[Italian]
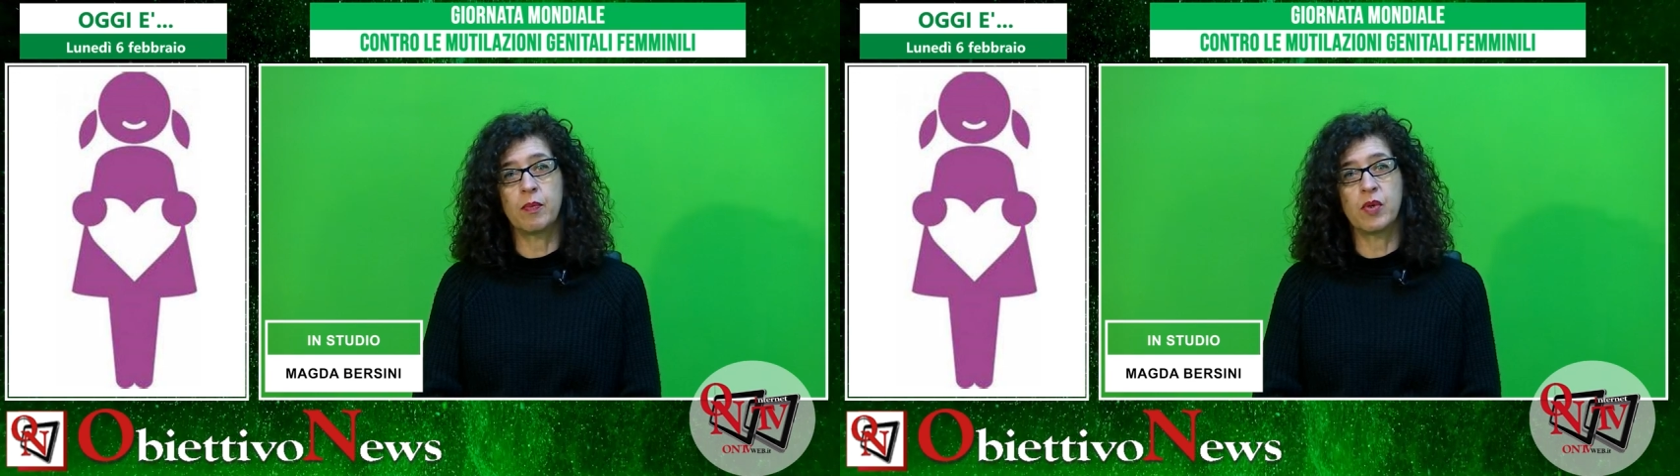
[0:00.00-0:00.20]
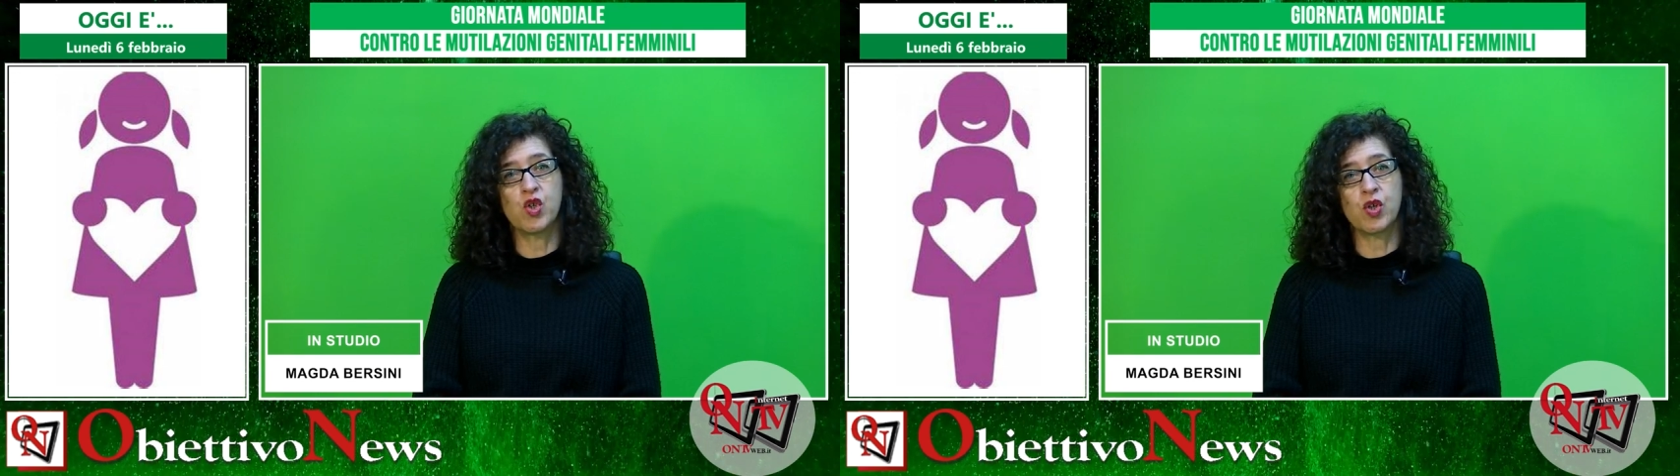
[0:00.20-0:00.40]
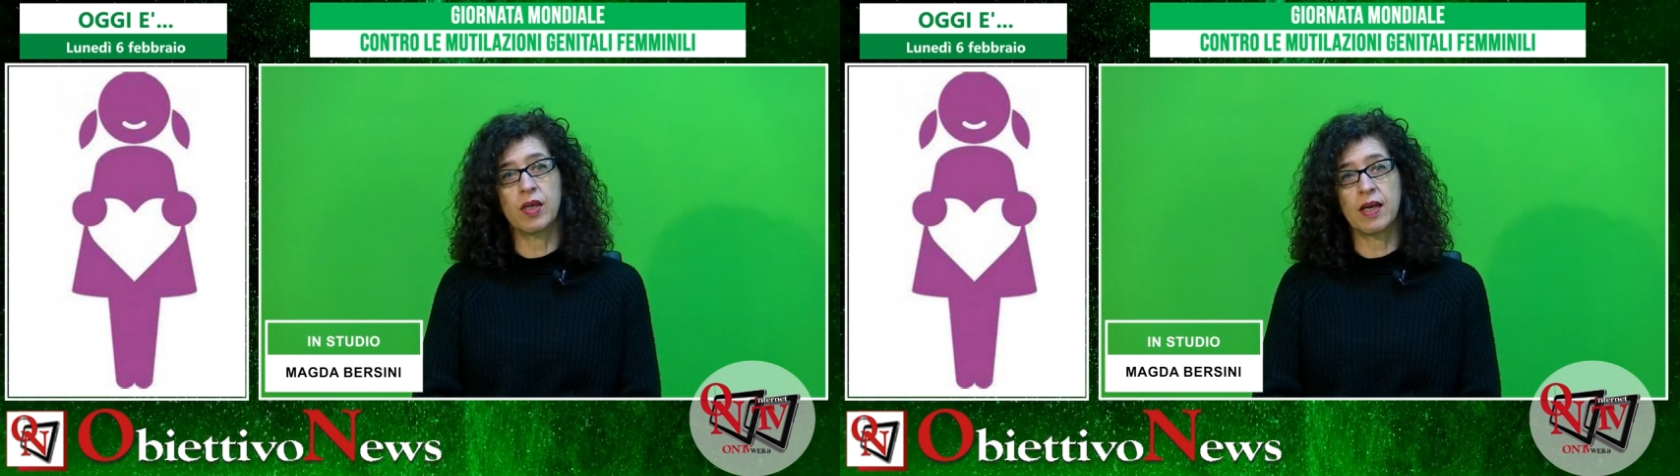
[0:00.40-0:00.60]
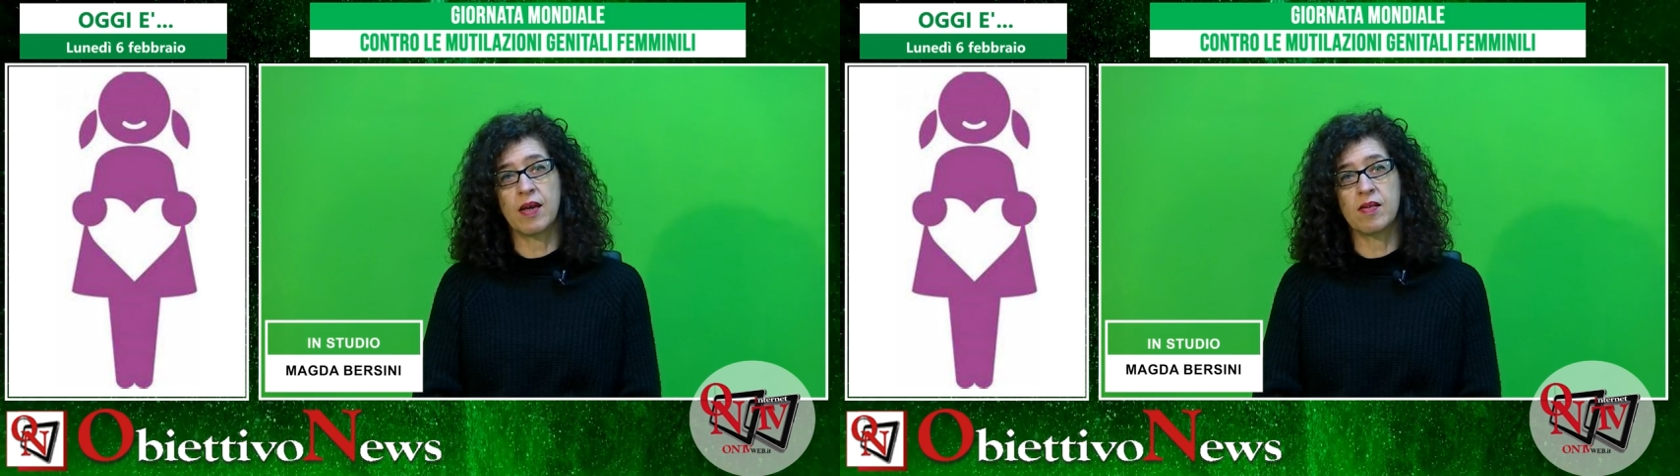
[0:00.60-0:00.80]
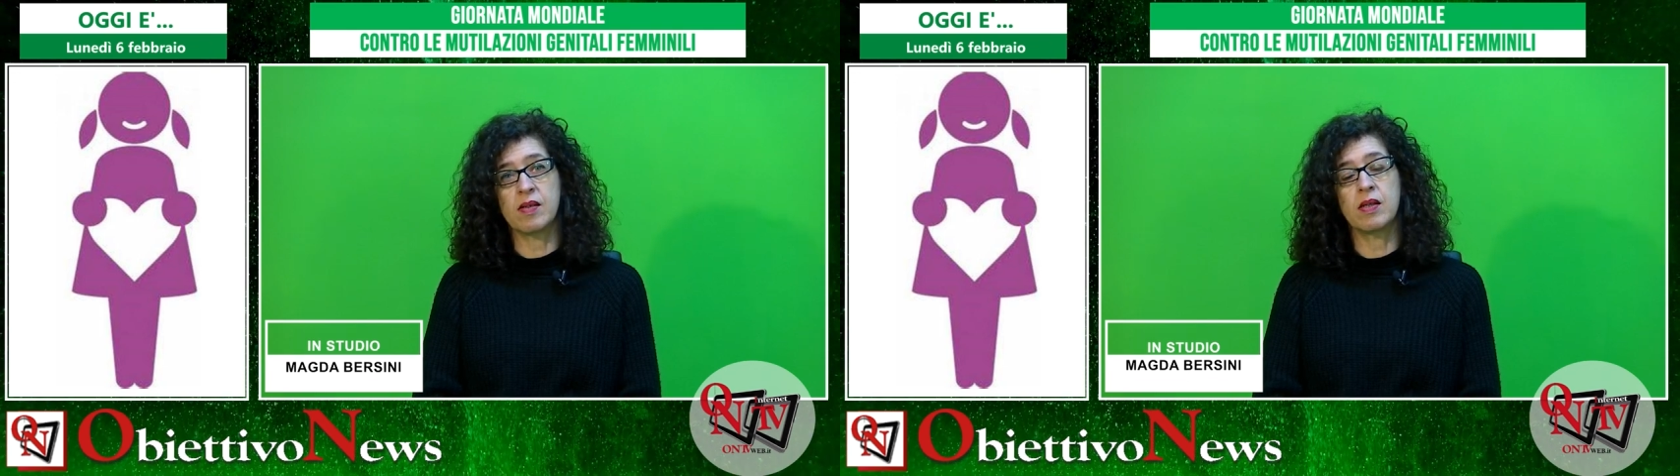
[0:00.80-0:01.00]
peggiori
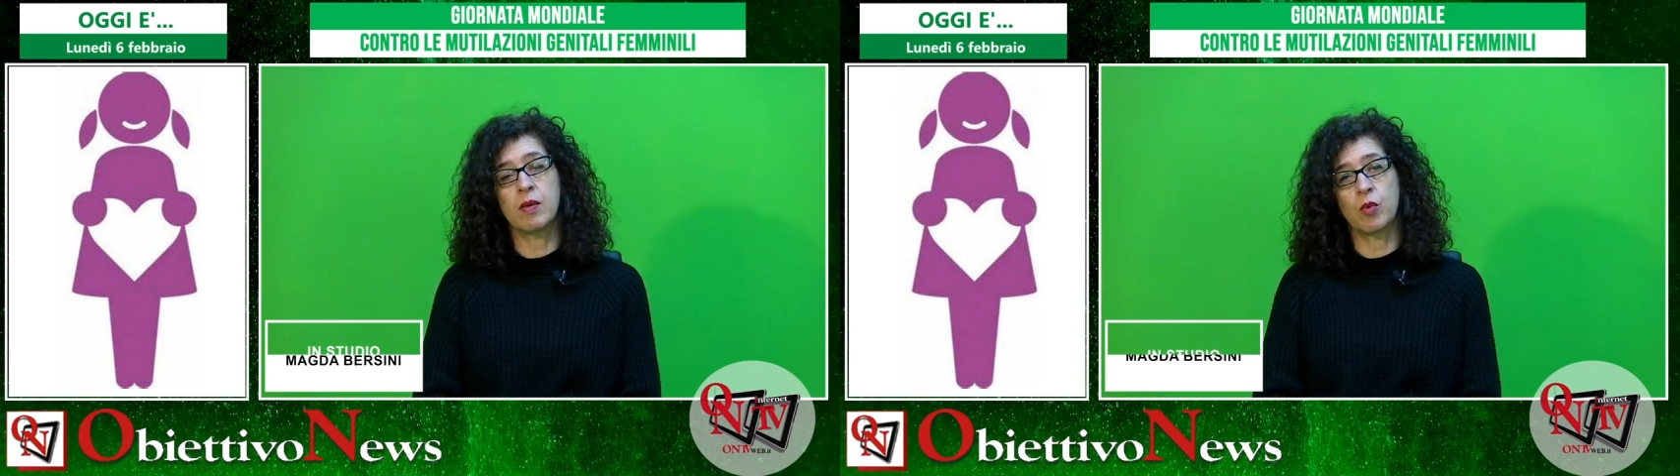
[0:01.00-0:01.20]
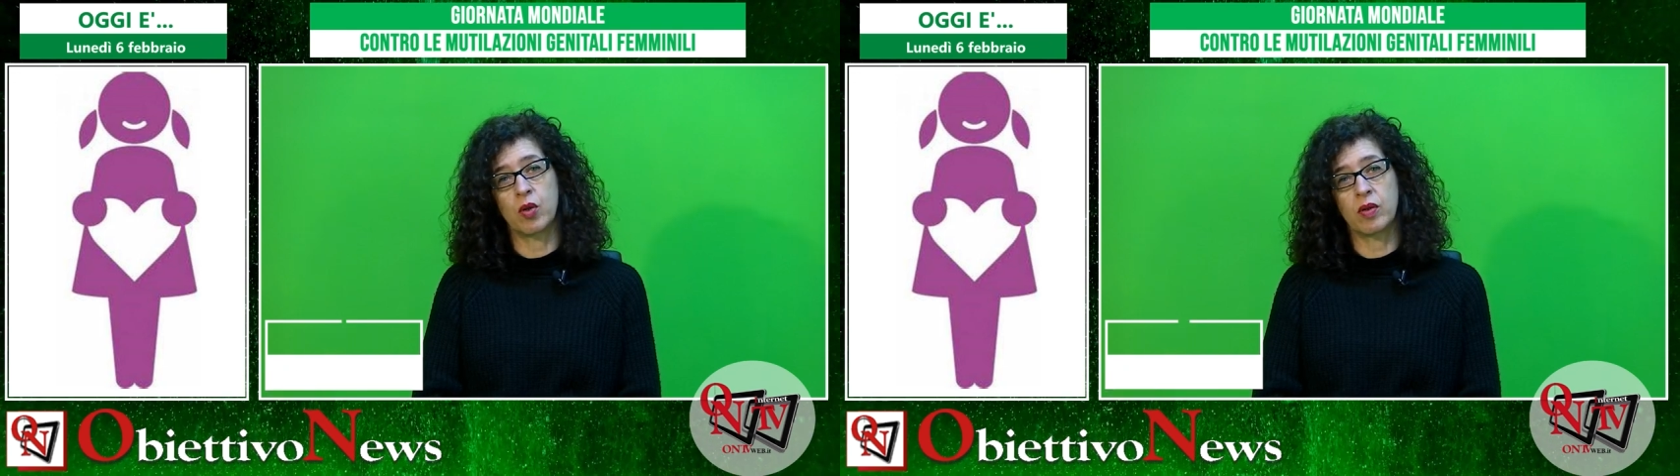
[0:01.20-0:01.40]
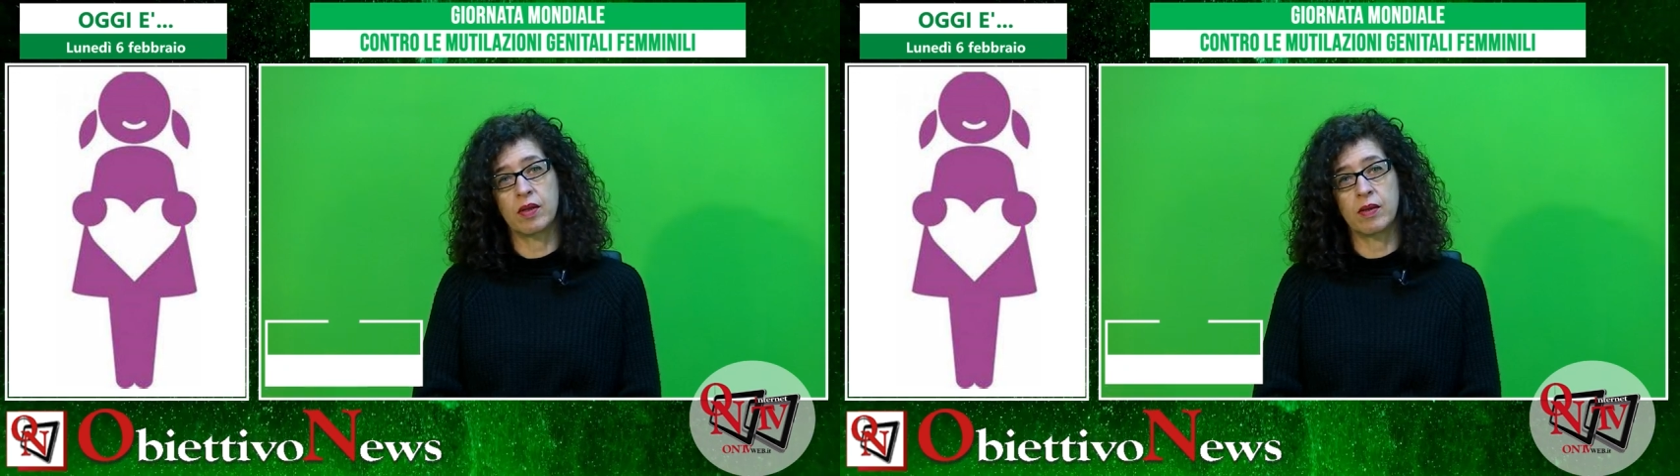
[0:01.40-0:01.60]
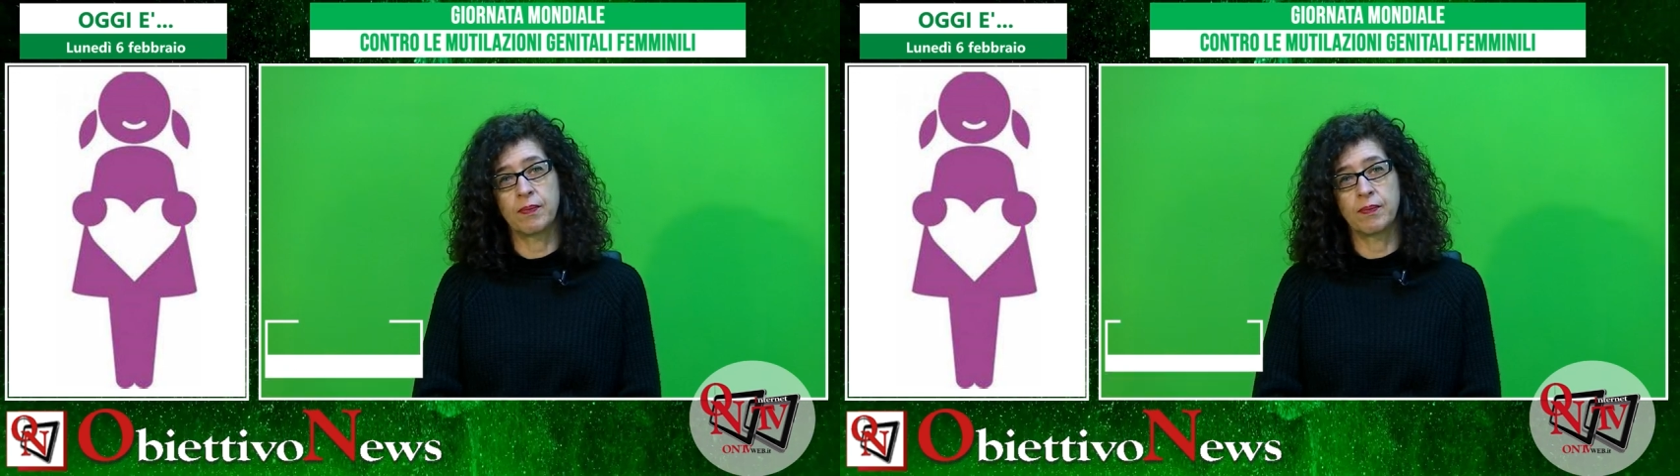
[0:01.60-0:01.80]
casi la morte.